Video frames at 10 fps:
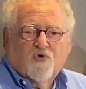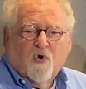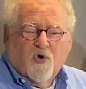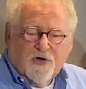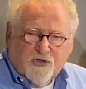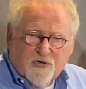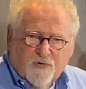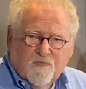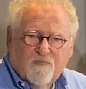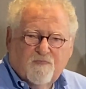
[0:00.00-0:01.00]

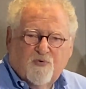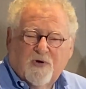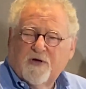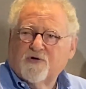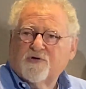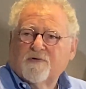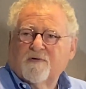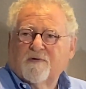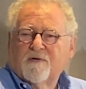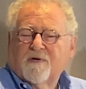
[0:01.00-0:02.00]
deutschen
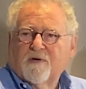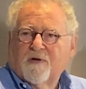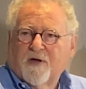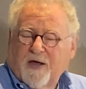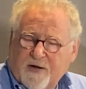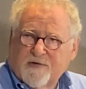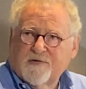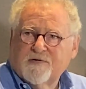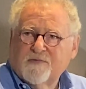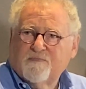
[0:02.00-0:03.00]
politischen
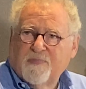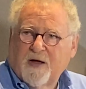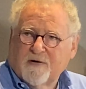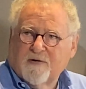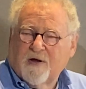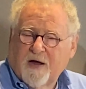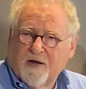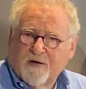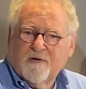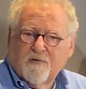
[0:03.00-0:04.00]

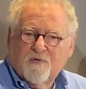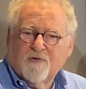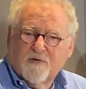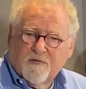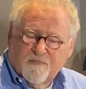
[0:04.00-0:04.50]
Rechtsparteien und